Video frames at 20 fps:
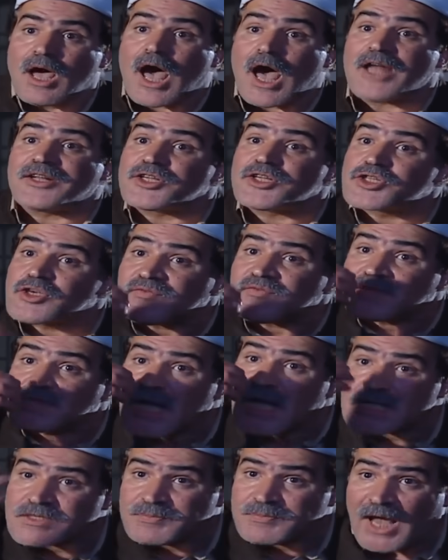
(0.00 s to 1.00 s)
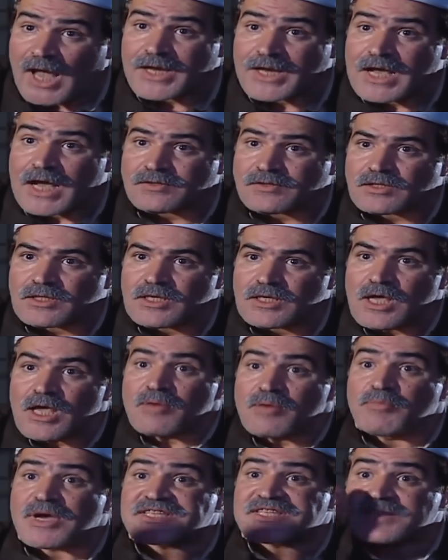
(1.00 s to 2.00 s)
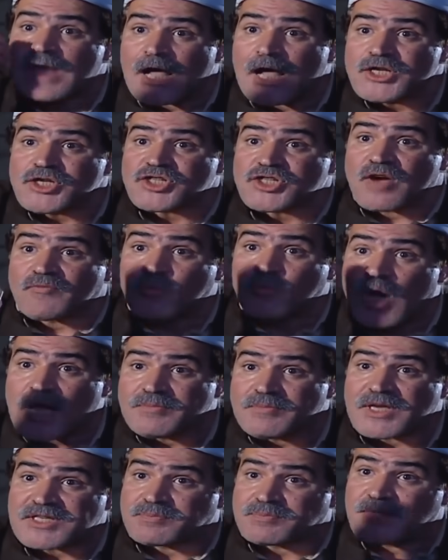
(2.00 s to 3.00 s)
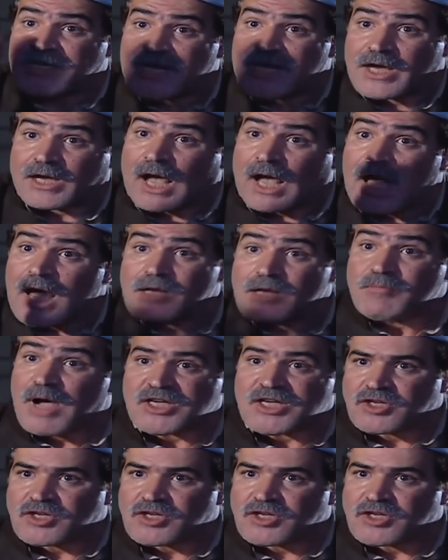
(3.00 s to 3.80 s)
أنا شفت ناس بحياتي بس أنشف وأيبس من هيك عقل ما